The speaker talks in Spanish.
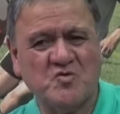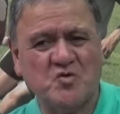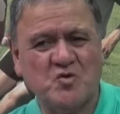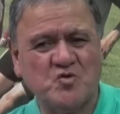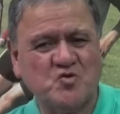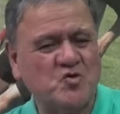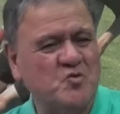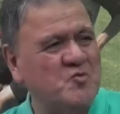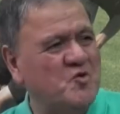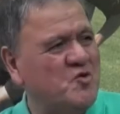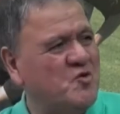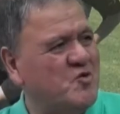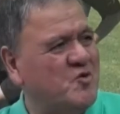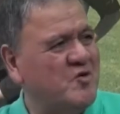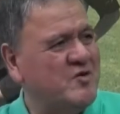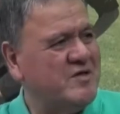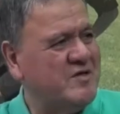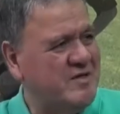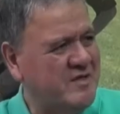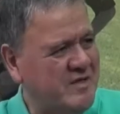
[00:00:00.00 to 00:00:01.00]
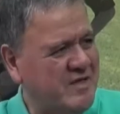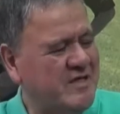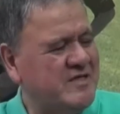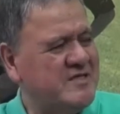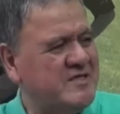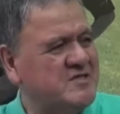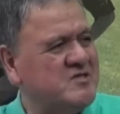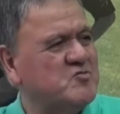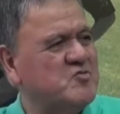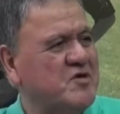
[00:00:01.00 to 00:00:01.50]
los tomó
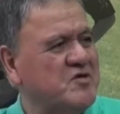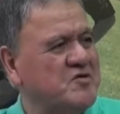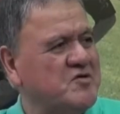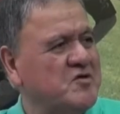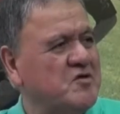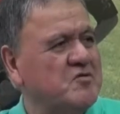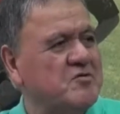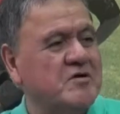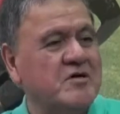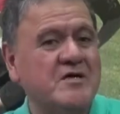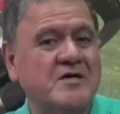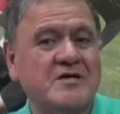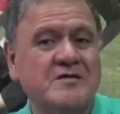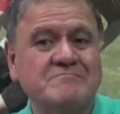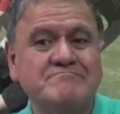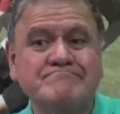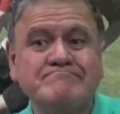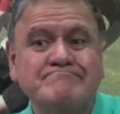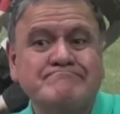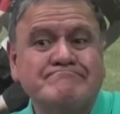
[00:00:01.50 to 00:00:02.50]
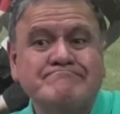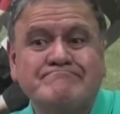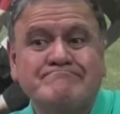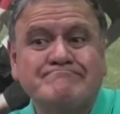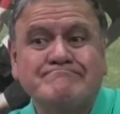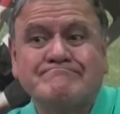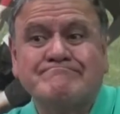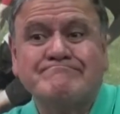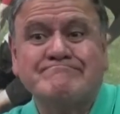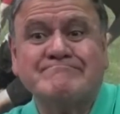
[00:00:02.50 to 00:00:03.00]
esta situación que
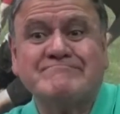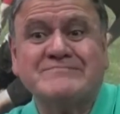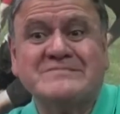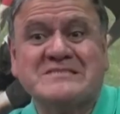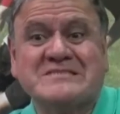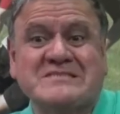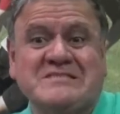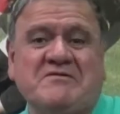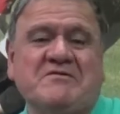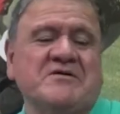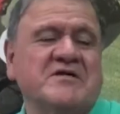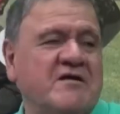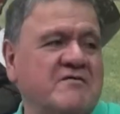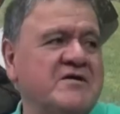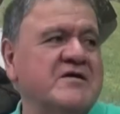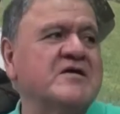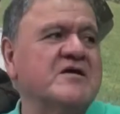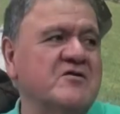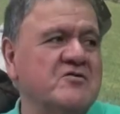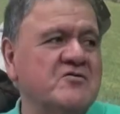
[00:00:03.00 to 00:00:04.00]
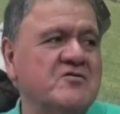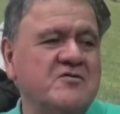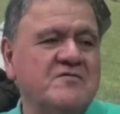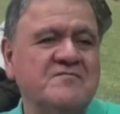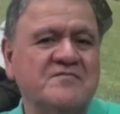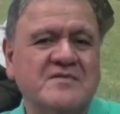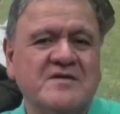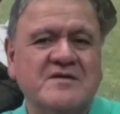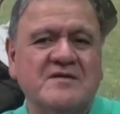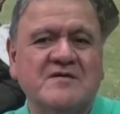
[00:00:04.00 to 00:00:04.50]
se veía venir,
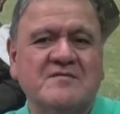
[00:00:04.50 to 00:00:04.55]
no?